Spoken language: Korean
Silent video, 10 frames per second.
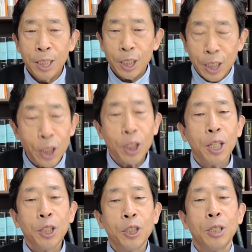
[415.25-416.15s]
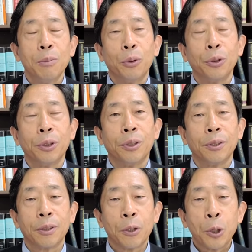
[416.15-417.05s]
진정한 진보는
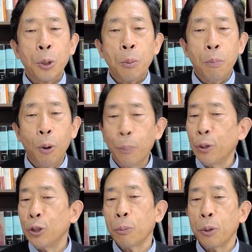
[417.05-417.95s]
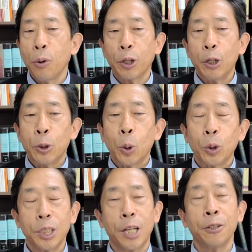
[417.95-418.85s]
보편적 평화를
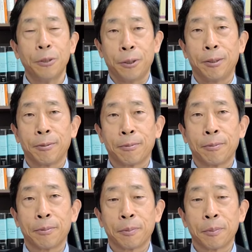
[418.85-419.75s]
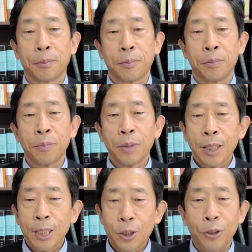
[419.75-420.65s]
촉진하는 거예요.
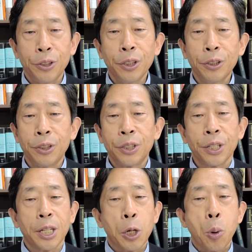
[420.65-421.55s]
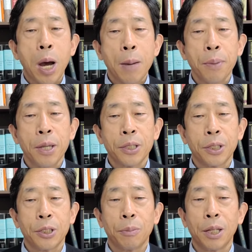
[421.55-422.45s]
전쟁은 세상을
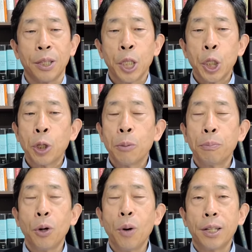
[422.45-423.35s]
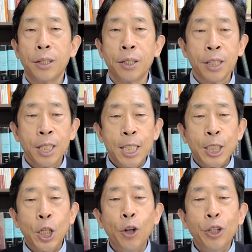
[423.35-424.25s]
황폐시키지만 평화는
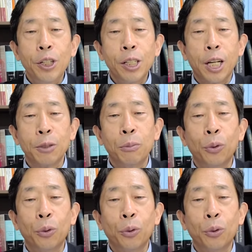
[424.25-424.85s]
선의를 가진